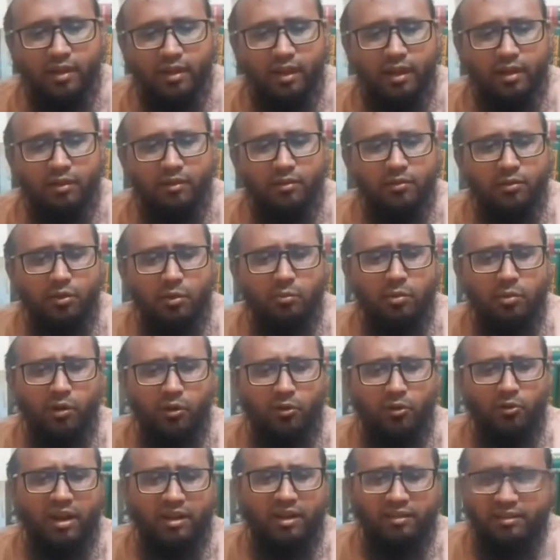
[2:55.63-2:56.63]
এক লম্বা
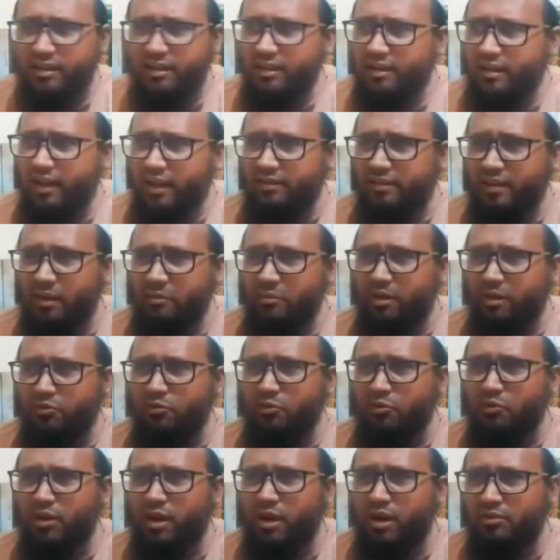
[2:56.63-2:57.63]
ঘটনা আছে এক সাহাবি
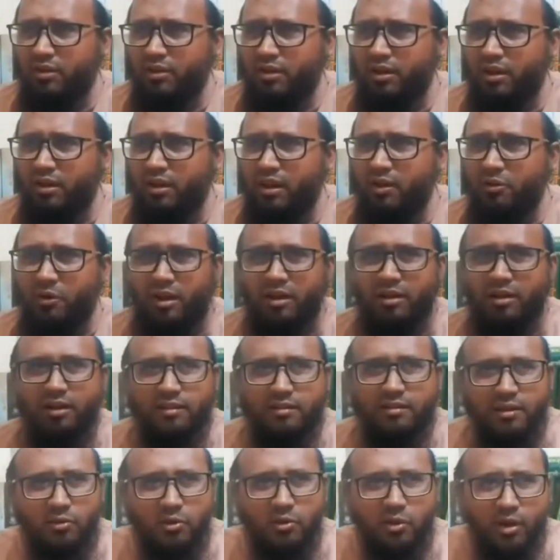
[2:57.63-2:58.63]
রসুল্লাহ সাল্লাহ আলী
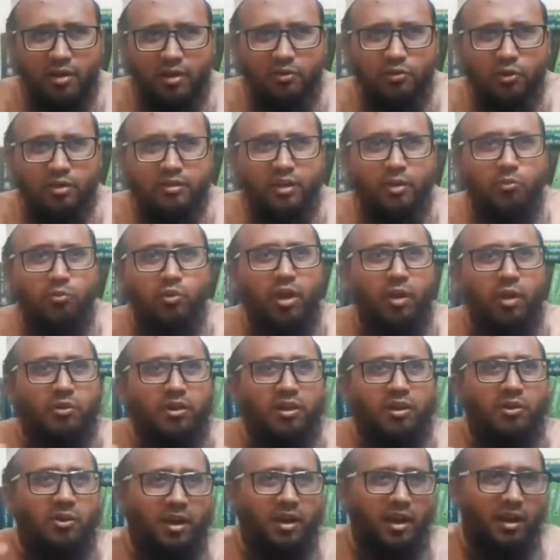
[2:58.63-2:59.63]
আসলাম ঘরের দরজার
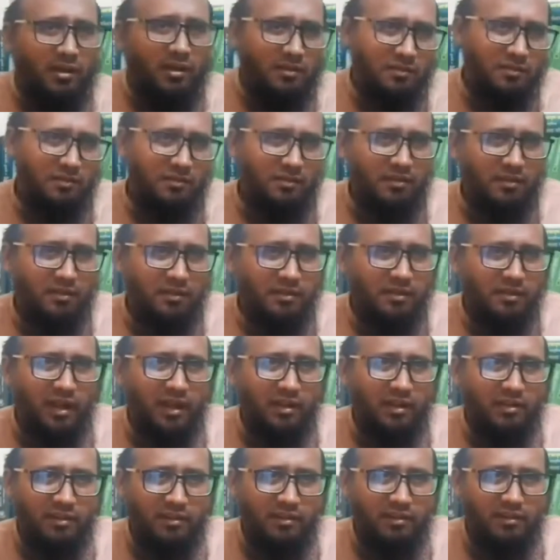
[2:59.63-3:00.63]
মুখামুখি হইয়া
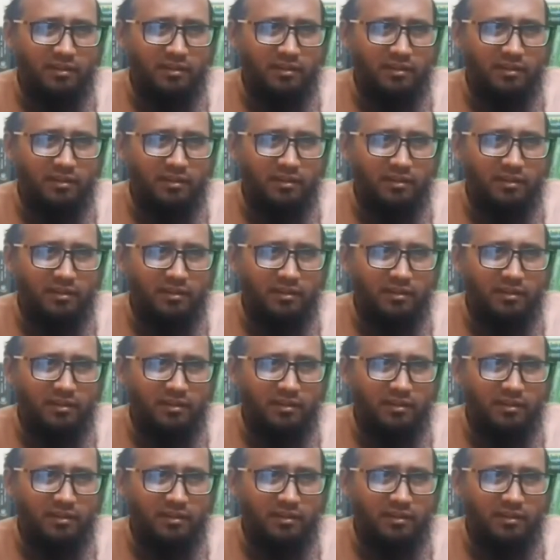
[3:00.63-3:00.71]
দাঁড়াইছে